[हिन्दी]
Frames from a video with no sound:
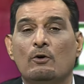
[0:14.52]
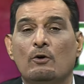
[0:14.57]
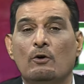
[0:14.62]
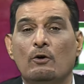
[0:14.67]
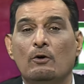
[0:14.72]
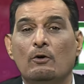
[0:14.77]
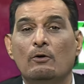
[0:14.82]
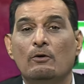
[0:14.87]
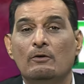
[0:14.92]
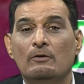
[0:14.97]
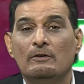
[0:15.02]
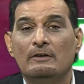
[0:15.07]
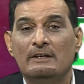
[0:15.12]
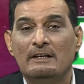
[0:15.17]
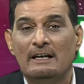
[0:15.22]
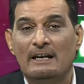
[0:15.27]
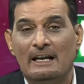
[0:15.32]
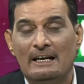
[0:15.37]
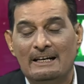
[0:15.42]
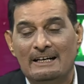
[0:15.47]
को
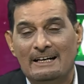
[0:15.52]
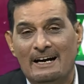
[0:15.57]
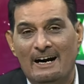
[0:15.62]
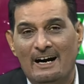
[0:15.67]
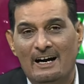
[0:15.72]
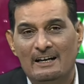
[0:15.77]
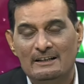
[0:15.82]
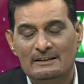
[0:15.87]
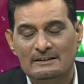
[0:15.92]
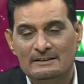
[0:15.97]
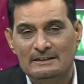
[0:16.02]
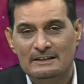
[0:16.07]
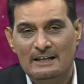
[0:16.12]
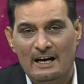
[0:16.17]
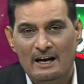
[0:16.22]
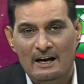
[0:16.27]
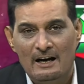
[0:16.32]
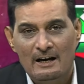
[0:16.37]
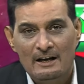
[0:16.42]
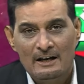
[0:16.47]
ललकार
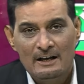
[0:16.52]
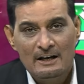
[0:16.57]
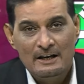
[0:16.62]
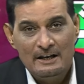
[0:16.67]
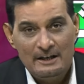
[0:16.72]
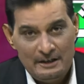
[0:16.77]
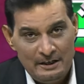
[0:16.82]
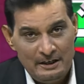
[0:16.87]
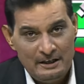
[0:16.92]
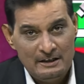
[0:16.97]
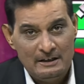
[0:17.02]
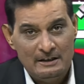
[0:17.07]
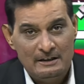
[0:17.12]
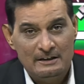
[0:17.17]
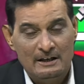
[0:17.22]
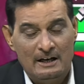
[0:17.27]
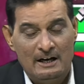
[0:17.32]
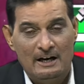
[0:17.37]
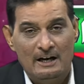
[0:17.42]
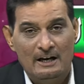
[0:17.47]
दिया एक
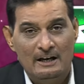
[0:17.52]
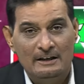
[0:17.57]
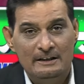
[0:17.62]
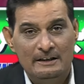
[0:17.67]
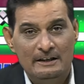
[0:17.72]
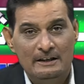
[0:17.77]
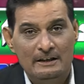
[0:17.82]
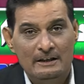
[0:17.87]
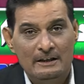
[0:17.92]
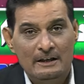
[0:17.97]
कहानी